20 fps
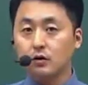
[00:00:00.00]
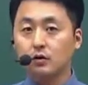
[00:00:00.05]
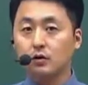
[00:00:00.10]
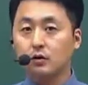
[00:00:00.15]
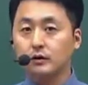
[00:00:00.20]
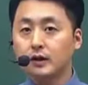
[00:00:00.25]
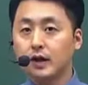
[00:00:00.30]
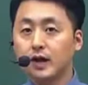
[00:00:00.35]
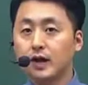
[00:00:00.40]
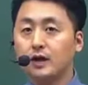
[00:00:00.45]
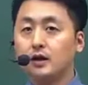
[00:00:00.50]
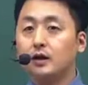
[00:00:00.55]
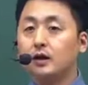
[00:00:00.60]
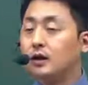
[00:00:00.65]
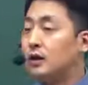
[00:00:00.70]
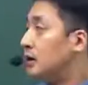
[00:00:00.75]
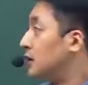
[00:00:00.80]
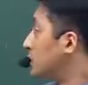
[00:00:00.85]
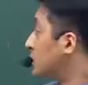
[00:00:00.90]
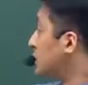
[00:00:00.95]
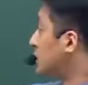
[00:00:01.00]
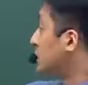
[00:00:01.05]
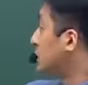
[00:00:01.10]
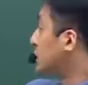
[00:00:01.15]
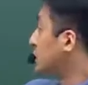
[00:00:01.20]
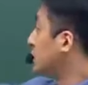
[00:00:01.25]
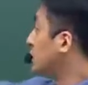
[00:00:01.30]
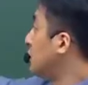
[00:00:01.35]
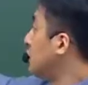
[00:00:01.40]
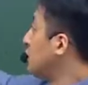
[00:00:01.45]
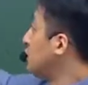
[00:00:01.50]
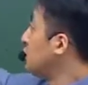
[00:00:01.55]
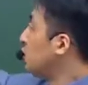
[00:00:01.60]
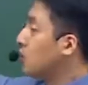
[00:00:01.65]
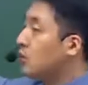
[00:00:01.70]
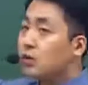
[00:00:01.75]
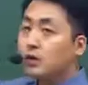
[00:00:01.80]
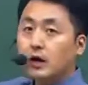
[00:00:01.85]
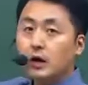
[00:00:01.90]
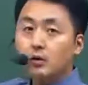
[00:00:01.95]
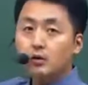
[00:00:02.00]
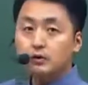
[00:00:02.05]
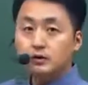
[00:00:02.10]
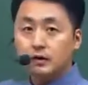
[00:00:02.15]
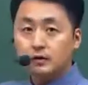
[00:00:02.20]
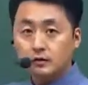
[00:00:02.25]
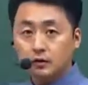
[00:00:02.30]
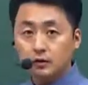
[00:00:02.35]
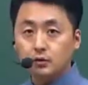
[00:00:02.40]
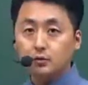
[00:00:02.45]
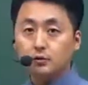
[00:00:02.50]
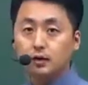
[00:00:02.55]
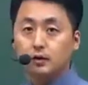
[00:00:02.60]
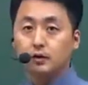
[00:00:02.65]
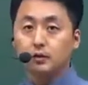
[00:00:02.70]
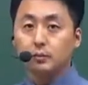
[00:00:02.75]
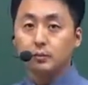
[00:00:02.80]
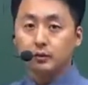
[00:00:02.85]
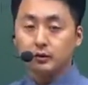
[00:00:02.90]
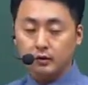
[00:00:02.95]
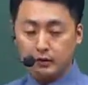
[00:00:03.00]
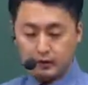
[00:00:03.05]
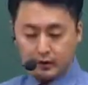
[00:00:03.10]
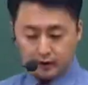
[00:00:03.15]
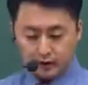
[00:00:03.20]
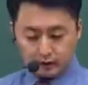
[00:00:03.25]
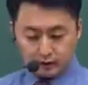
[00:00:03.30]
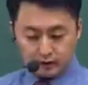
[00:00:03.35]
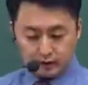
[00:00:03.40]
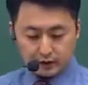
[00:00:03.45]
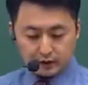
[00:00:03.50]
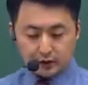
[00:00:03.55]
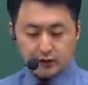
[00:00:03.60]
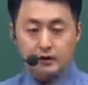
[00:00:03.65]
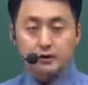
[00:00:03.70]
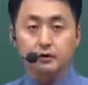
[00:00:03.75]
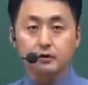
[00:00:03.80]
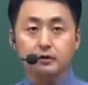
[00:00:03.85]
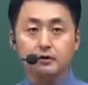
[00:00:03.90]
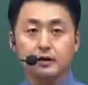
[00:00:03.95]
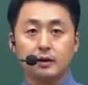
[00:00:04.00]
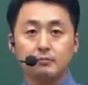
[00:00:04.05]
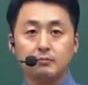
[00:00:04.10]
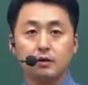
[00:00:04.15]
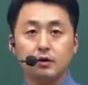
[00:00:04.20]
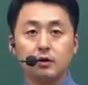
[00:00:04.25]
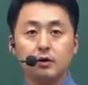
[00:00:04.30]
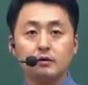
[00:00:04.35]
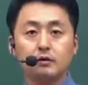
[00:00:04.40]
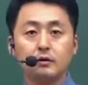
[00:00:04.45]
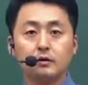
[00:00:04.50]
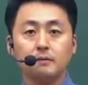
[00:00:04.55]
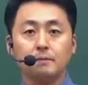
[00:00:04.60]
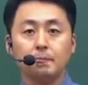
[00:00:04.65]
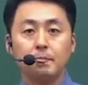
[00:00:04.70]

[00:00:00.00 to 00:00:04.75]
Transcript: 거기다 진로라고 이렇게 써놓으세요. 그게 틀린 거죠. 삼 번.